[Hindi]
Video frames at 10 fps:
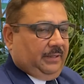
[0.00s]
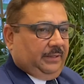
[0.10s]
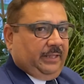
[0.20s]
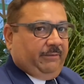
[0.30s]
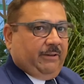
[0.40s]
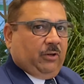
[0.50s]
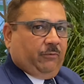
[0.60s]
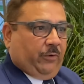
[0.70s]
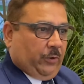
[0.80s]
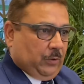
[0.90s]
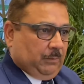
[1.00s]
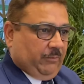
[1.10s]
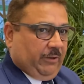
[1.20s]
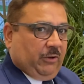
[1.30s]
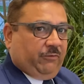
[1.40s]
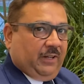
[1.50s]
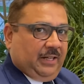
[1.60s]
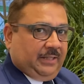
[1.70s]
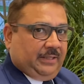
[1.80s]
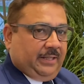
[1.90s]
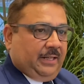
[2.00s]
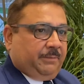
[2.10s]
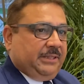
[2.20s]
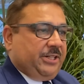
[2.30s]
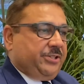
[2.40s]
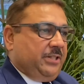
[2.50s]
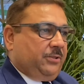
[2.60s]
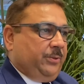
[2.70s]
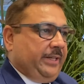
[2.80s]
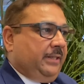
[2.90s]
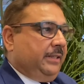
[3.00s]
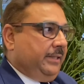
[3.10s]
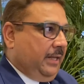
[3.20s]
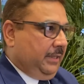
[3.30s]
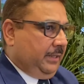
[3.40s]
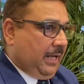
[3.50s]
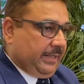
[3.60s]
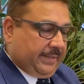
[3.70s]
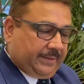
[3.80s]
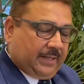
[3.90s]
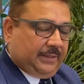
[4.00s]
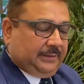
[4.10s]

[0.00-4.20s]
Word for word: Then we got Vyom, we got Falak and our presidential suite na Ananda.